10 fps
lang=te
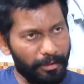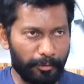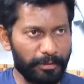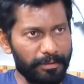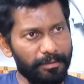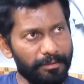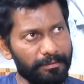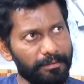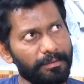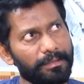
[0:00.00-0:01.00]
అవునండి
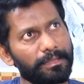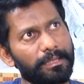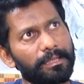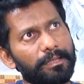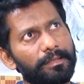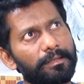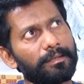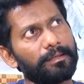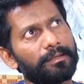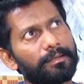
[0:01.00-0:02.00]
అంతే నేను వెళ్ళి
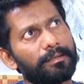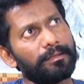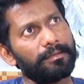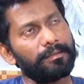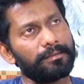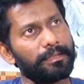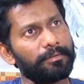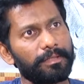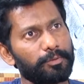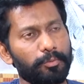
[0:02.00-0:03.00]

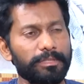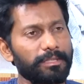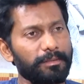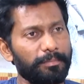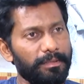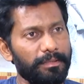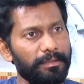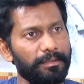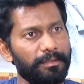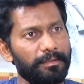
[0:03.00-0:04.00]
దేవి గారు సుక్కు సార్
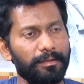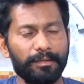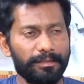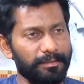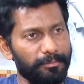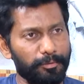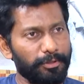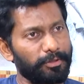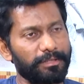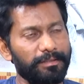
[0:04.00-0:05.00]
చెప్పారండి డార్లింగ్
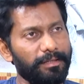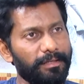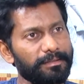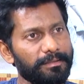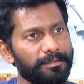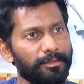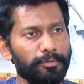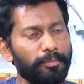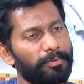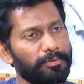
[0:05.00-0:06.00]
బుచ్చా వస్తాడని అరెస్ట్ ఇస్తాడు
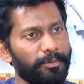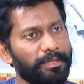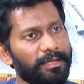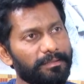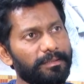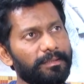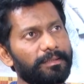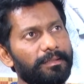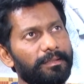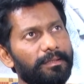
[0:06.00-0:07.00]
ఒక సూపర్ స్టోరీ
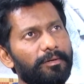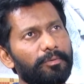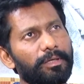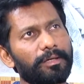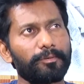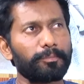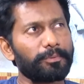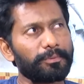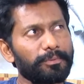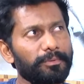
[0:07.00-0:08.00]
రాశాడంటే అవునా
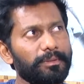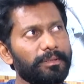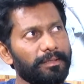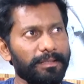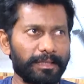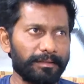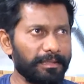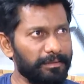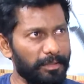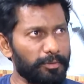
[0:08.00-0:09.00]
ఇప్పుడు అంటే నేను
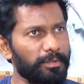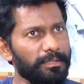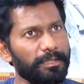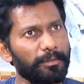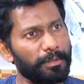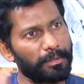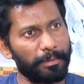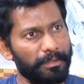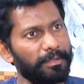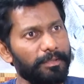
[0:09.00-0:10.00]
నేను తెలుసున్నా సరే ఇప్పుడు
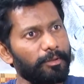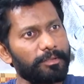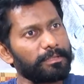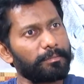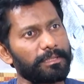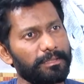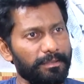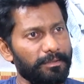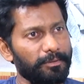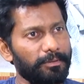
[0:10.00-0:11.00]
ఆయన పెద్ద హీరోలతో సినిమాలు
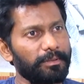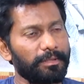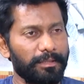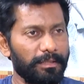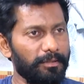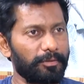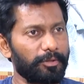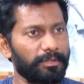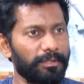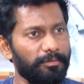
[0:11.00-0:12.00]
చేస్తాడు నేను
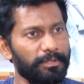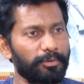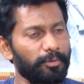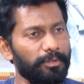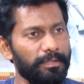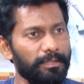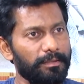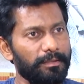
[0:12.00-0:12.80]
కొత్త వైష్ణవ్ కొత్త